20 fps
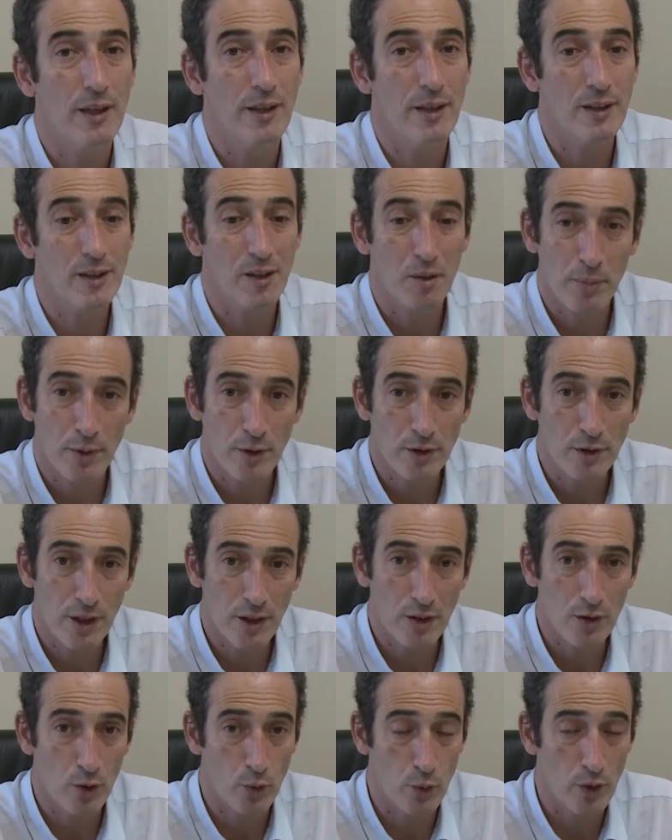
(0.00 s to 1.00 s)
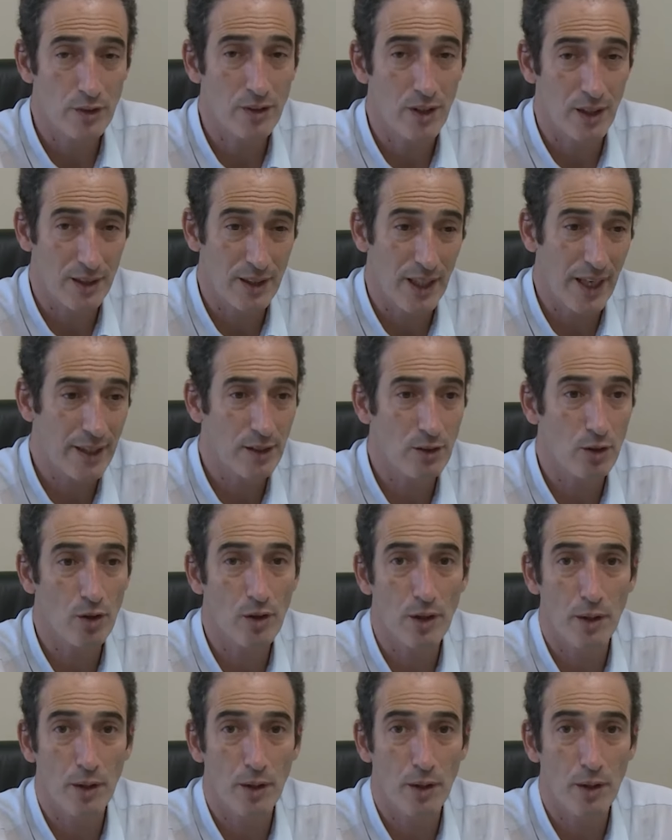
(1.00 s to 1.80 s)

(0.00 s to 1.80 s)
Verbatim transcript: en este proyecto no es el texto,